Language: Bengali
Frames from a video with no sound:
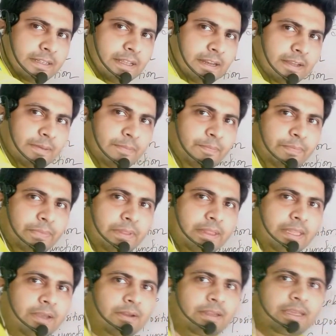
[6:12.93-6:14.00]
তাই না
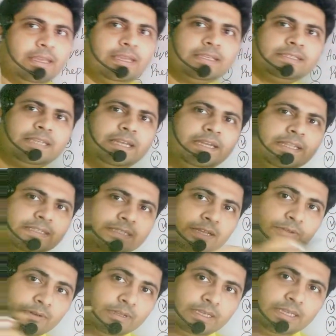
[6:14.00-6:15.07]
তাহলে সেন্টেন্স
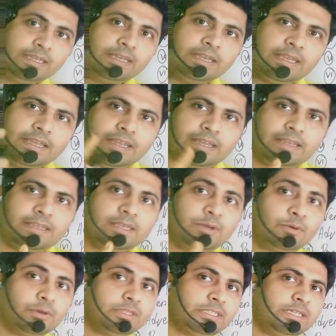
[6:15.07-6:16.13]
কারণ কি কি
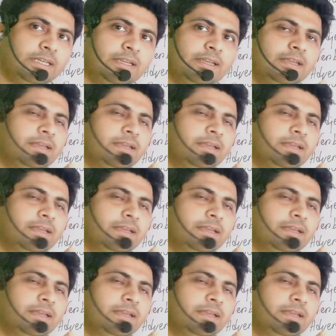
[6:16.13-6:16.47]
করেছে